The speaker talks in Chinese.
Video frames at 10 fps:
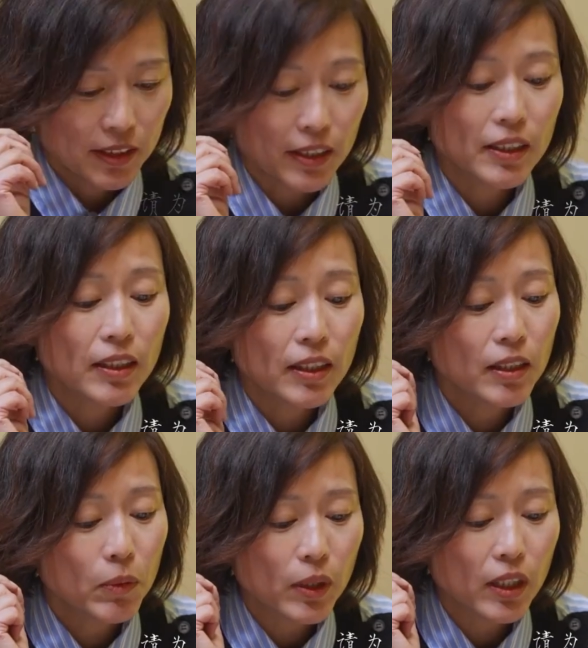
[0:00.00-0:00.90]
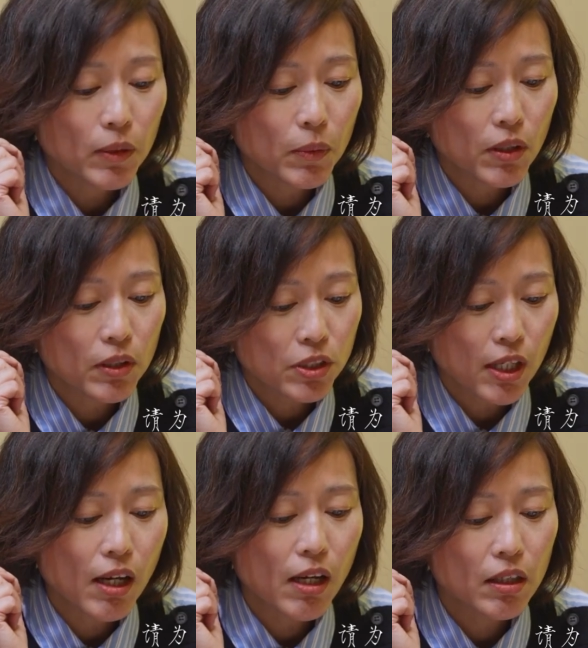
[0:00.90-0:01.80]
请为我
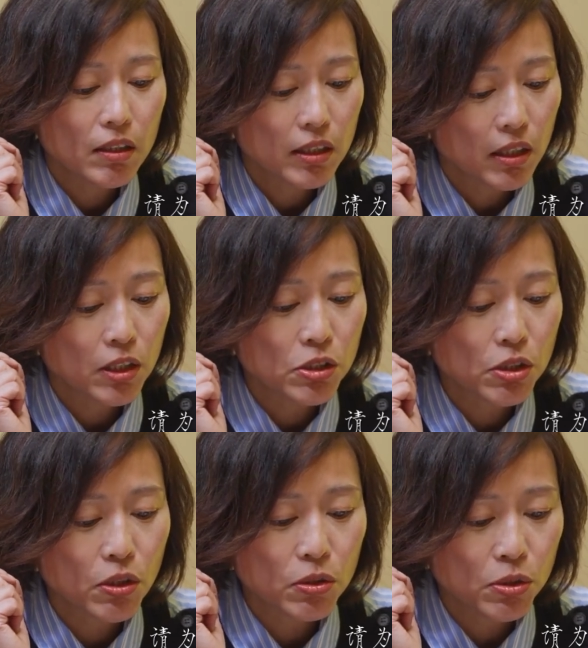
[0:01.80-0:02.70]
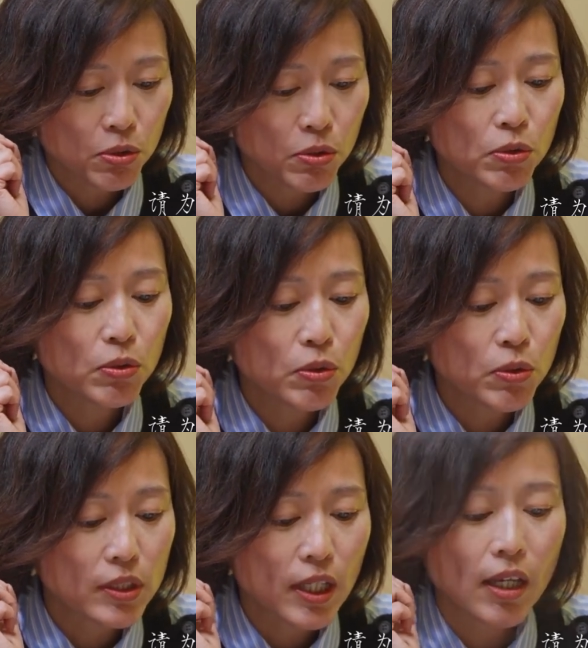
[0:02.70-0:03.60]
唱一首《出
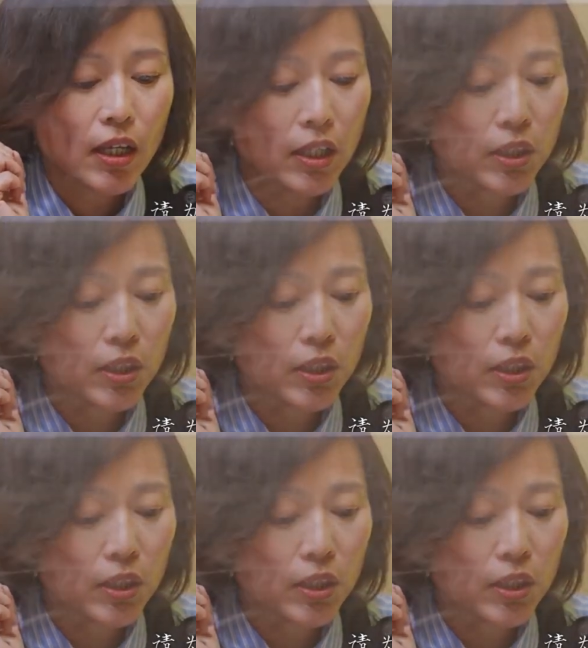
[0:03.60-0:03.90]
塞